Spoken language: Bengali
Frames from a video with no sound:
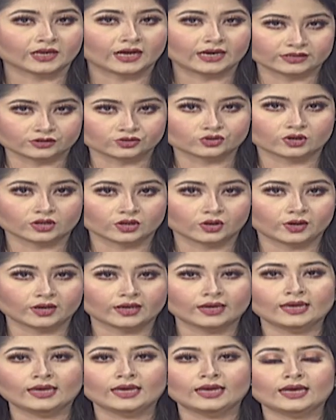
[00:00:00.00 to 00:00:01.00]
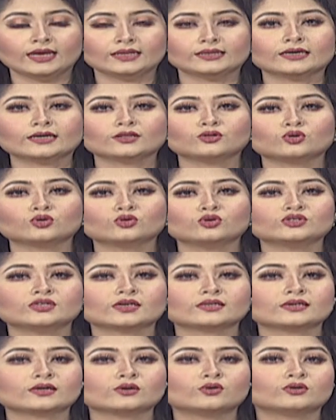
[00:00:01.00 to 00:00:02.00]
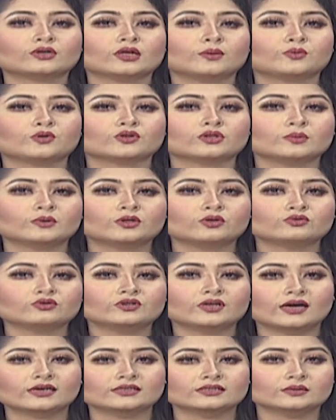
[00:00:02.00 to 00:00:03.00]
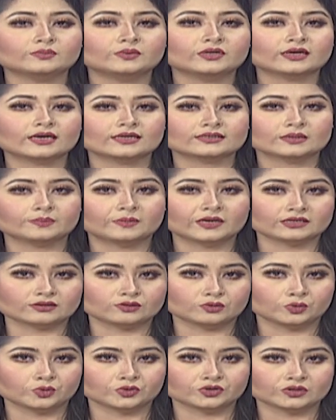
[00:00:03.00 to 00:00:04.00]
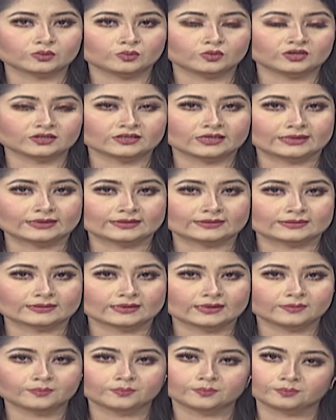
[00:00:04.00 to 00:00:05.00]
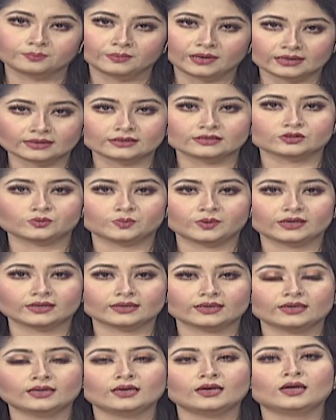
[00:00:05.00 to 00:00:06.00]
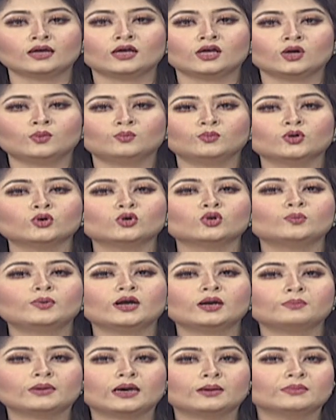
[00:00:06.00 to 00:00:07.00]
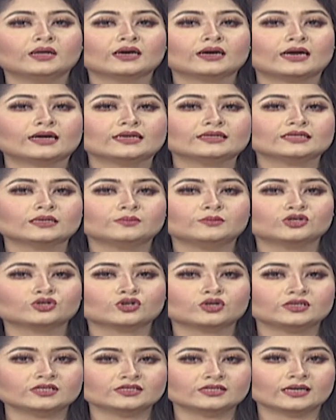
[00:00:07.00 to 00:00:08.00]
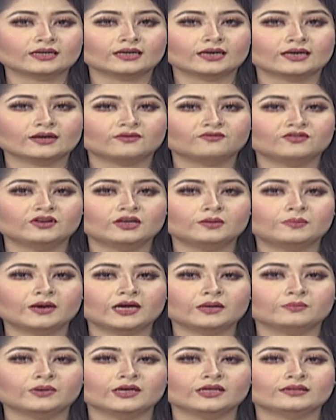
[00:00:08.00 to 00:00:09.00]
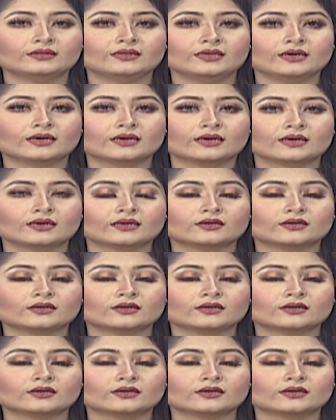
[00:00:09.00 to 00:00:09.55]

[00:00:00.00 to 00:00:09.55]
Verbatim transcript: খারিজ করা হয় এদিকে তথ্য যাচাই করতে প্রতিবেদনটি আইনজীবীর কাছে পাঠানো হয়েছে বলে জানিয়েছে বাংলাদেশ ব্যাংক মঙ্গলবার মামলা খারিজের বিষয়টি জানায় ফিলিপাইন ভিত্তিক